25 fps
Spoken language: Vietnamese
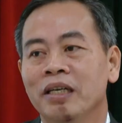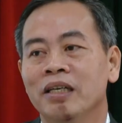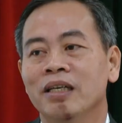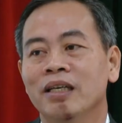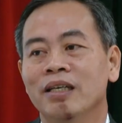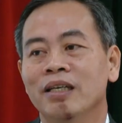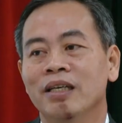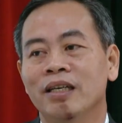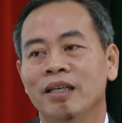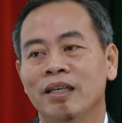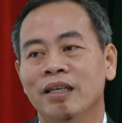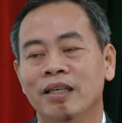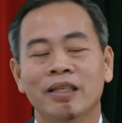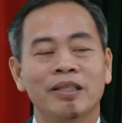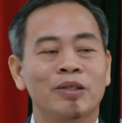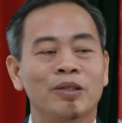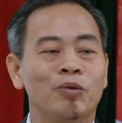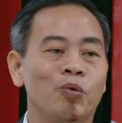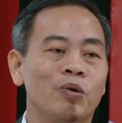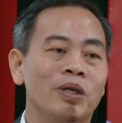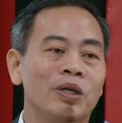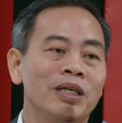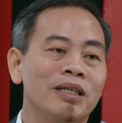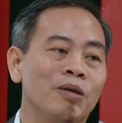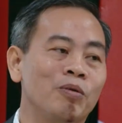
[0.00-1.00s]
tăng trưởng kinh
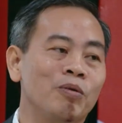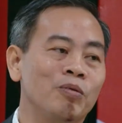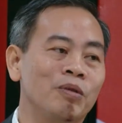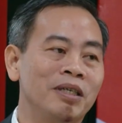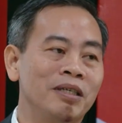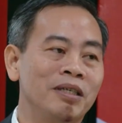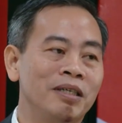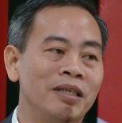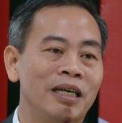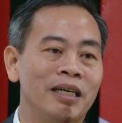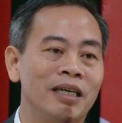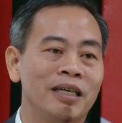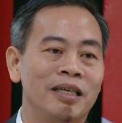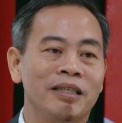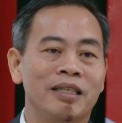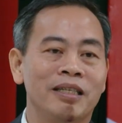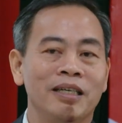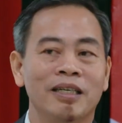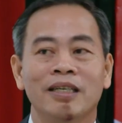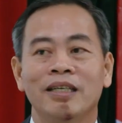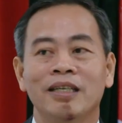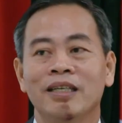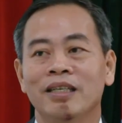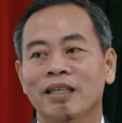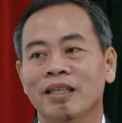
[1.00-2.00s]
tế và thực hiện
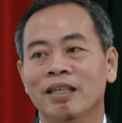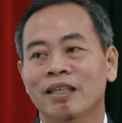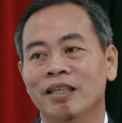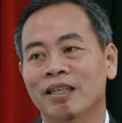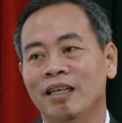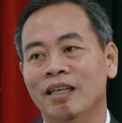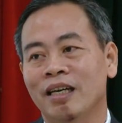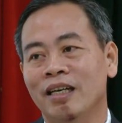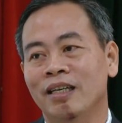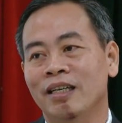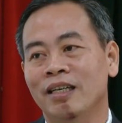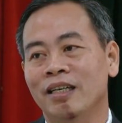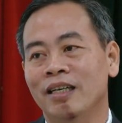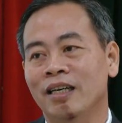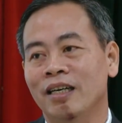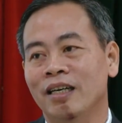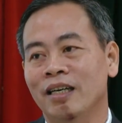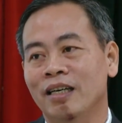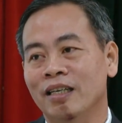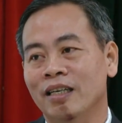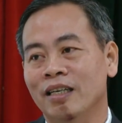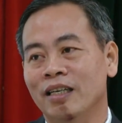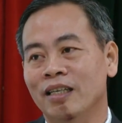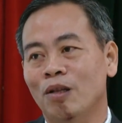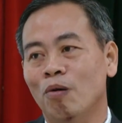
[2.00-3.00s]
chính sách an sinh
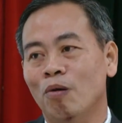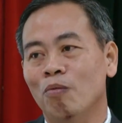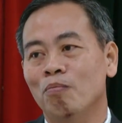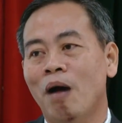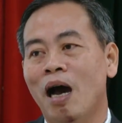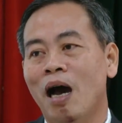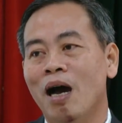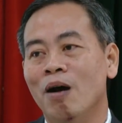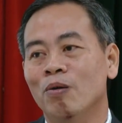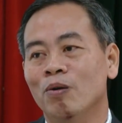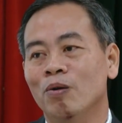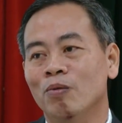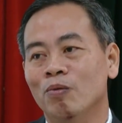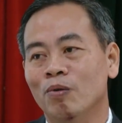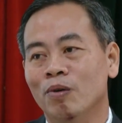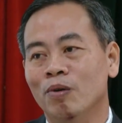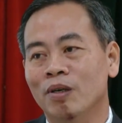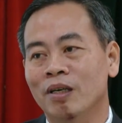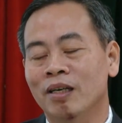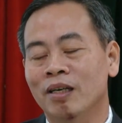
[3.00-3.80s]
xã hội, góp phần